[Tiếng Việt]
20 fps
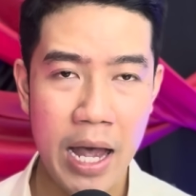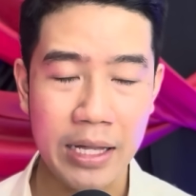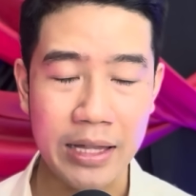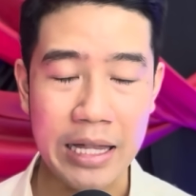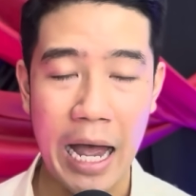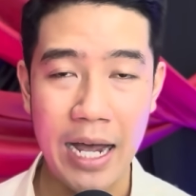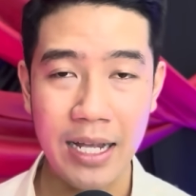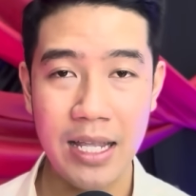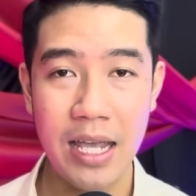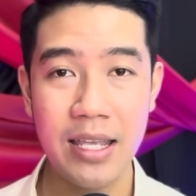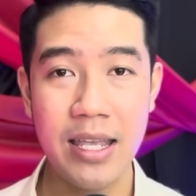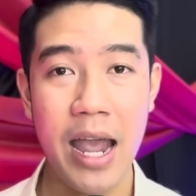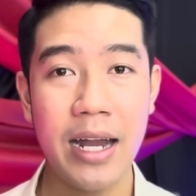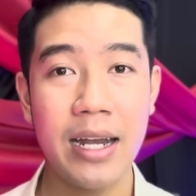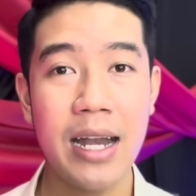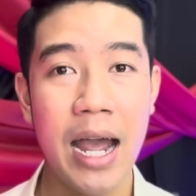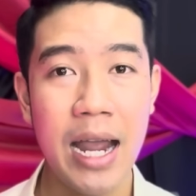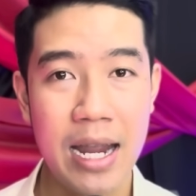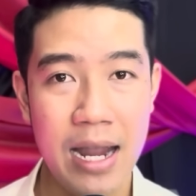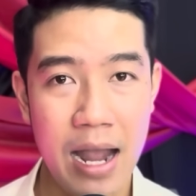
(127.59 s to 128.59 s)
Tại vì về
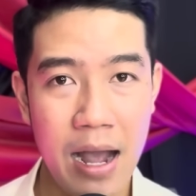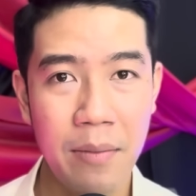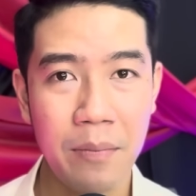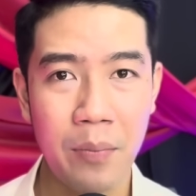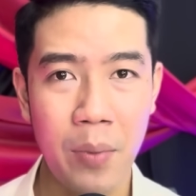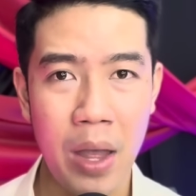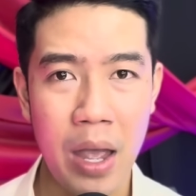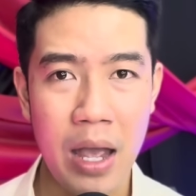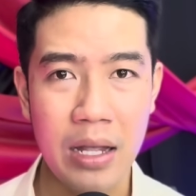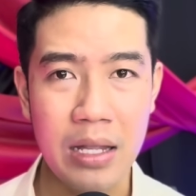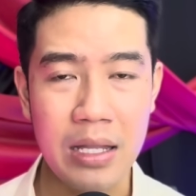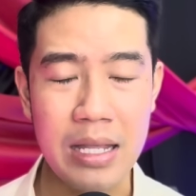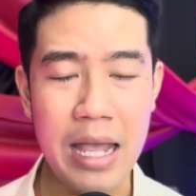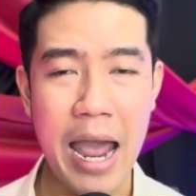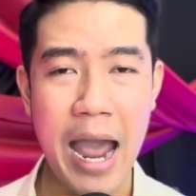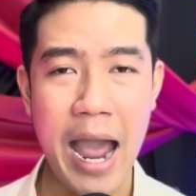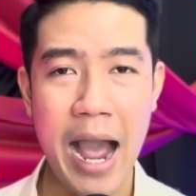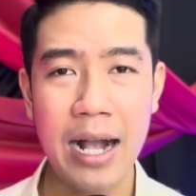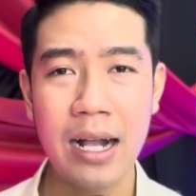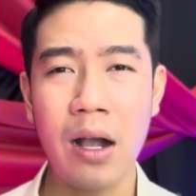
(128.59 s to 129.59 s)
đây á,
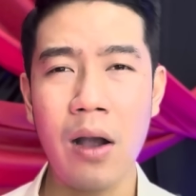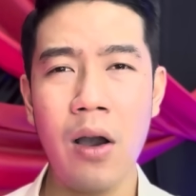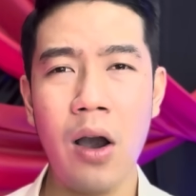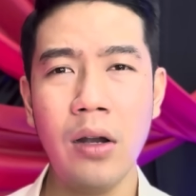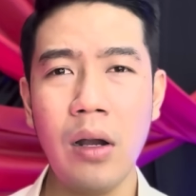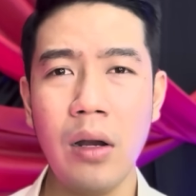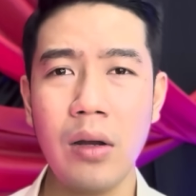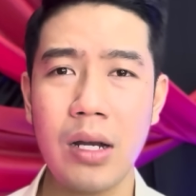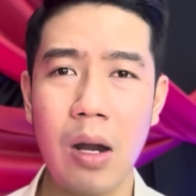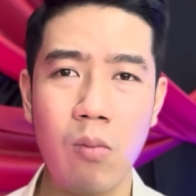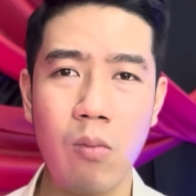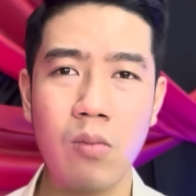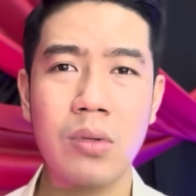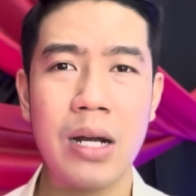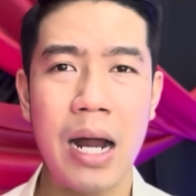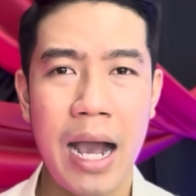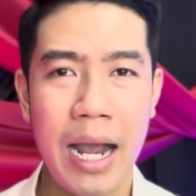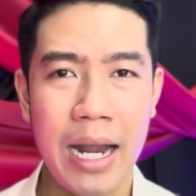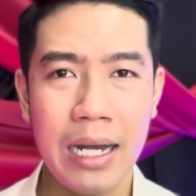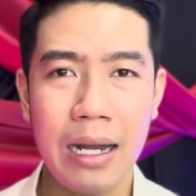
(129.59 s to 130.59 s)
nhà cửa nó rộng
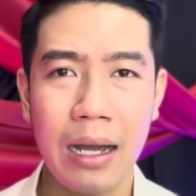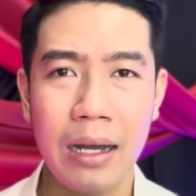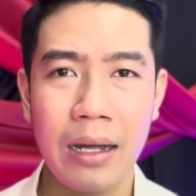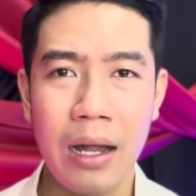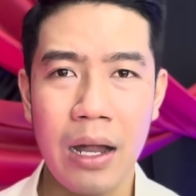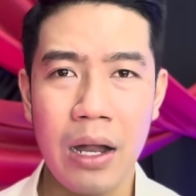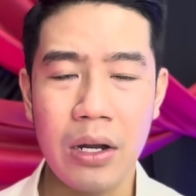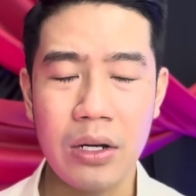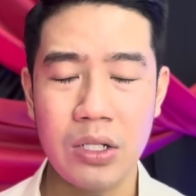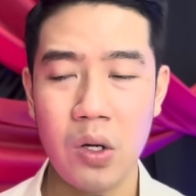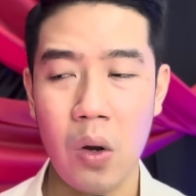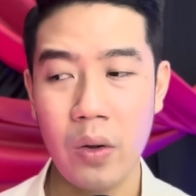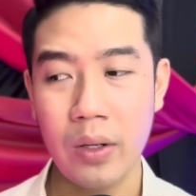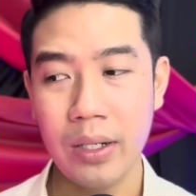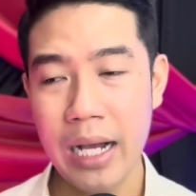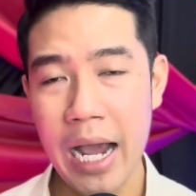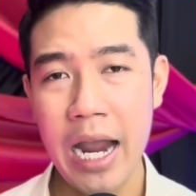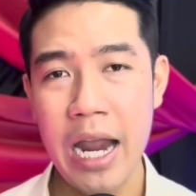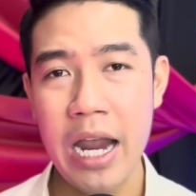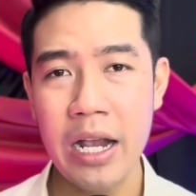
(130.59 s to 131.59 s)
rãi nè, rồi
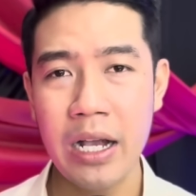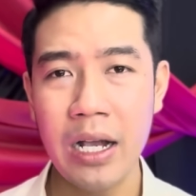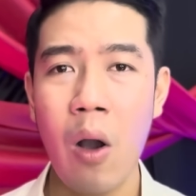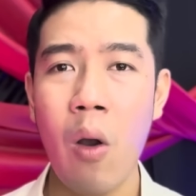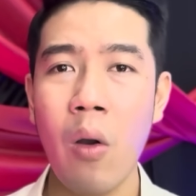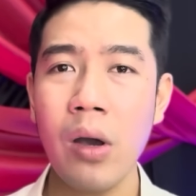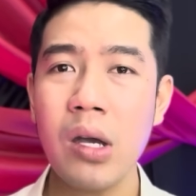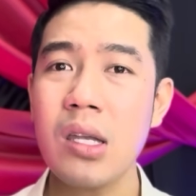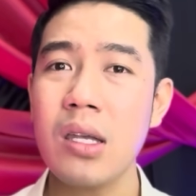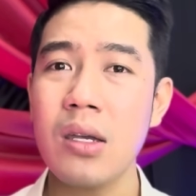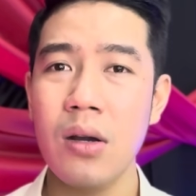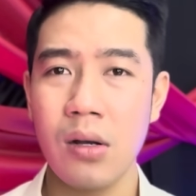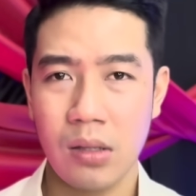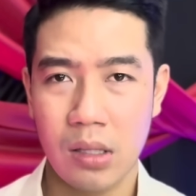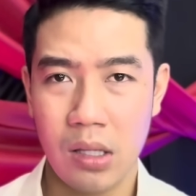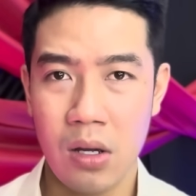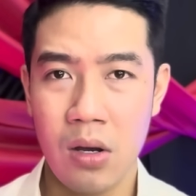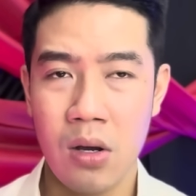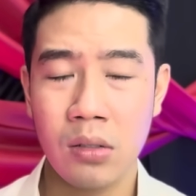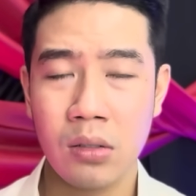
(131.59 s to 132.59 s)
cây cối vườn
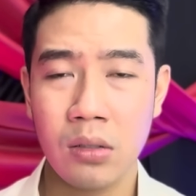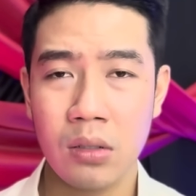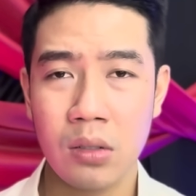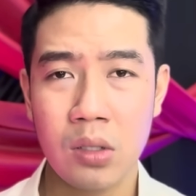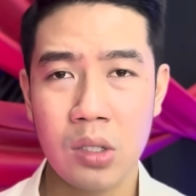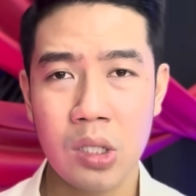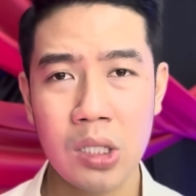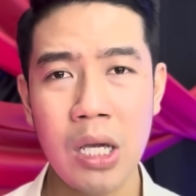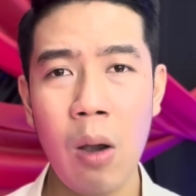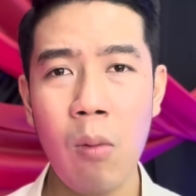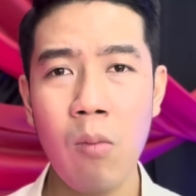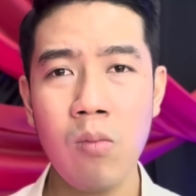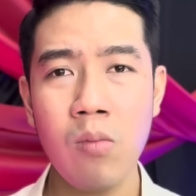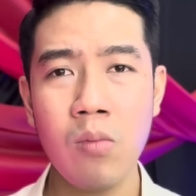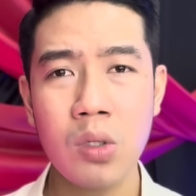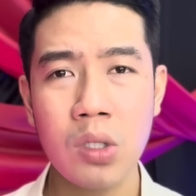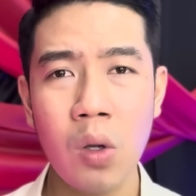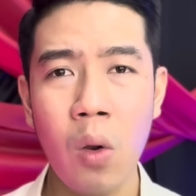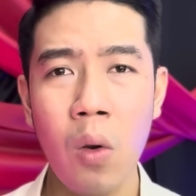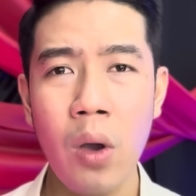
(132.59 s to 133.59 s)
tược,
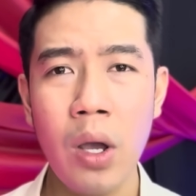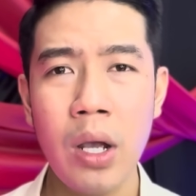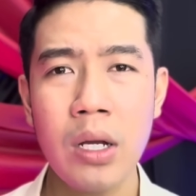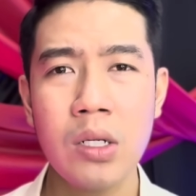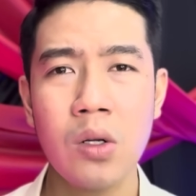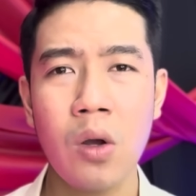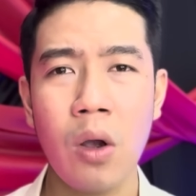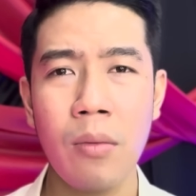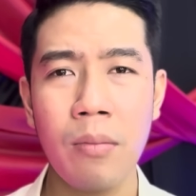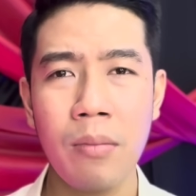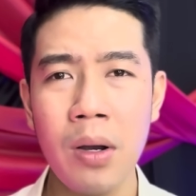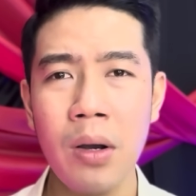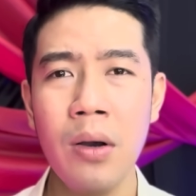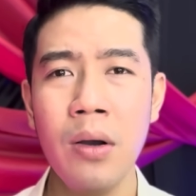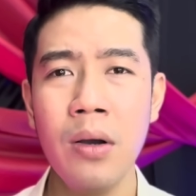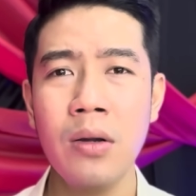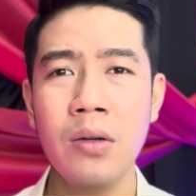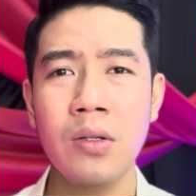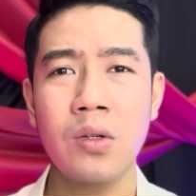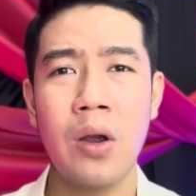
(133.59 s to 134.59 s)
sông suối, rồi
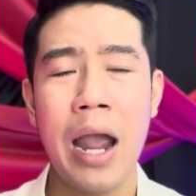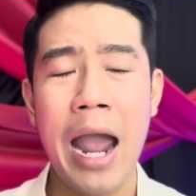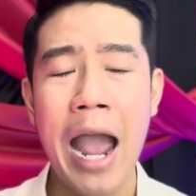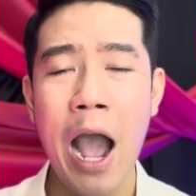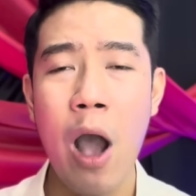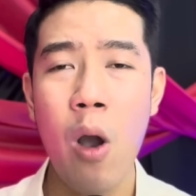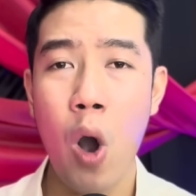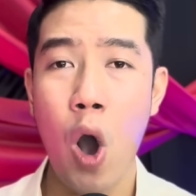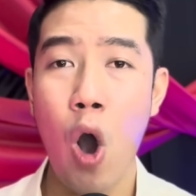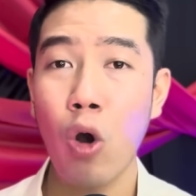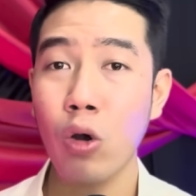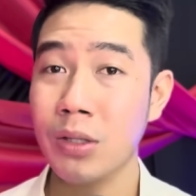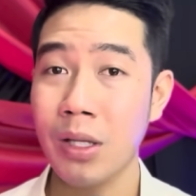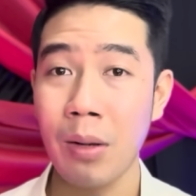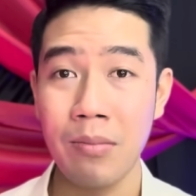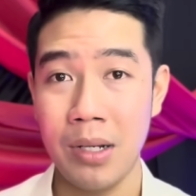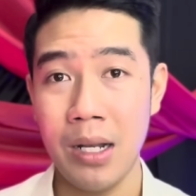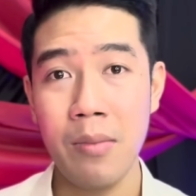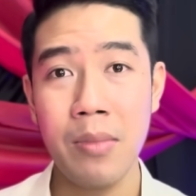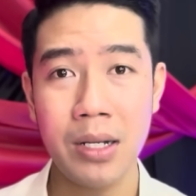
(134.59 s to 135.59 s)
mương, rồi ao hồ
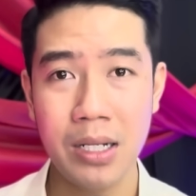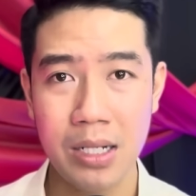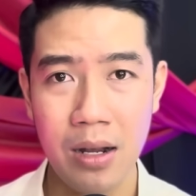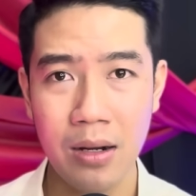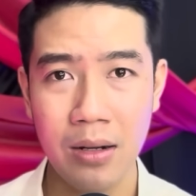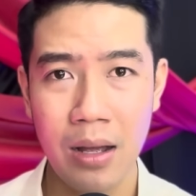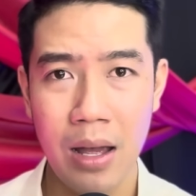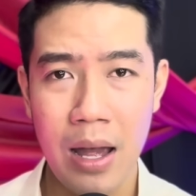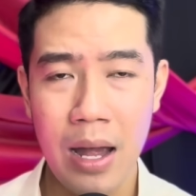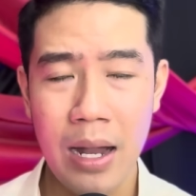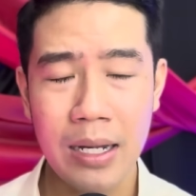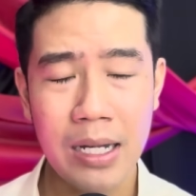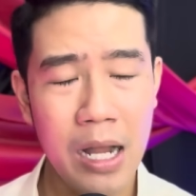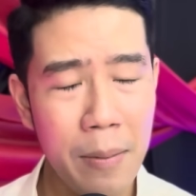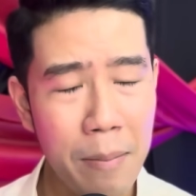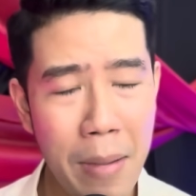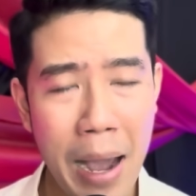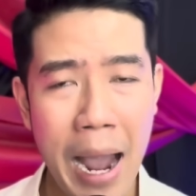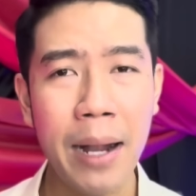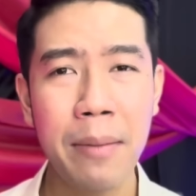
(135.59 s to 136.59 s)
tùm lum hết trơn. Nó
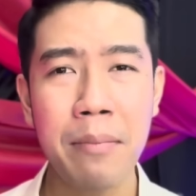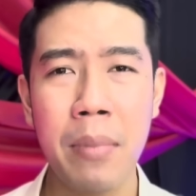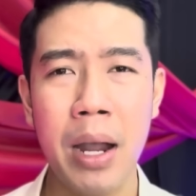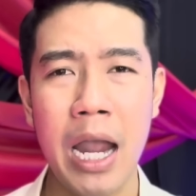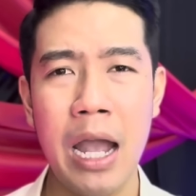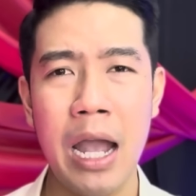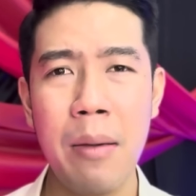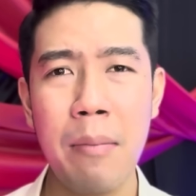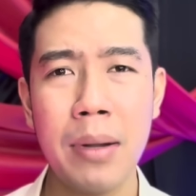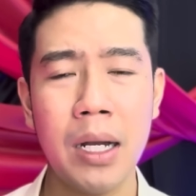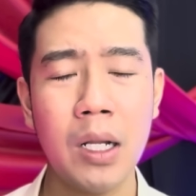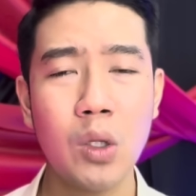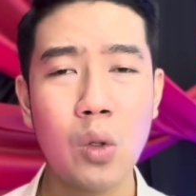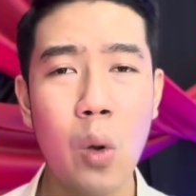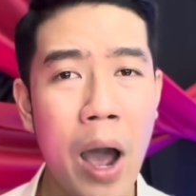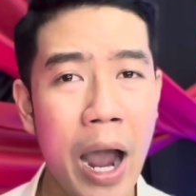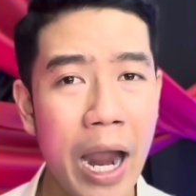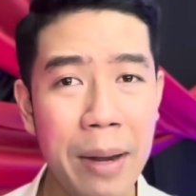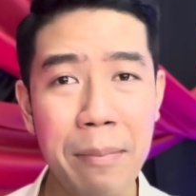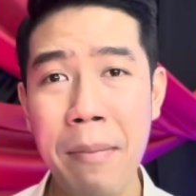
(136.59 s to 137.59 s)
mát mẻ mà nó
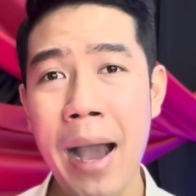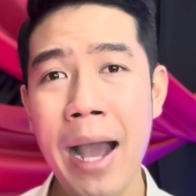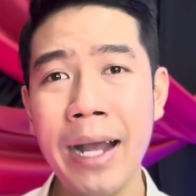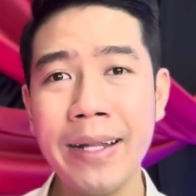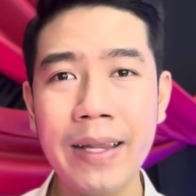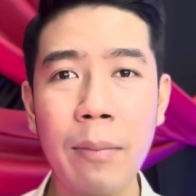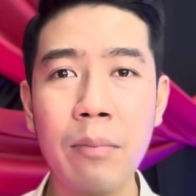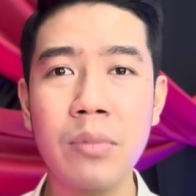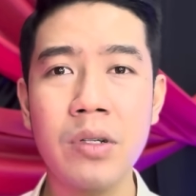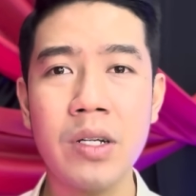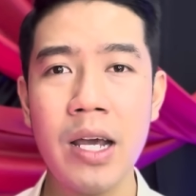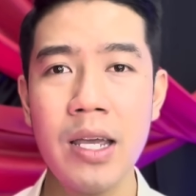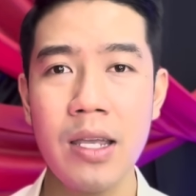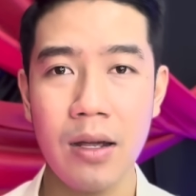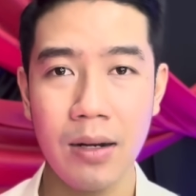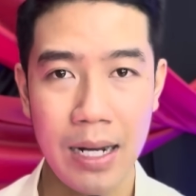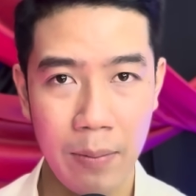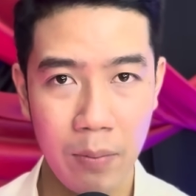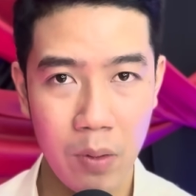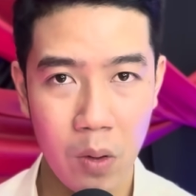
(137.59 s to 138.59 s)
thoải mái tâm trí dữ
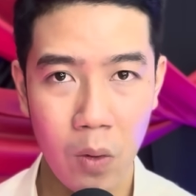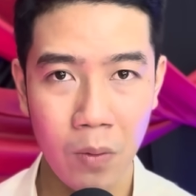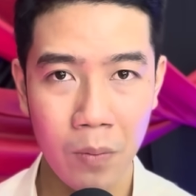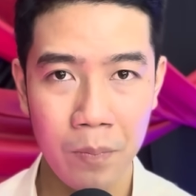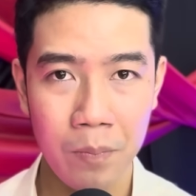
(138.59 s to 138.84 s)
lắm luôn.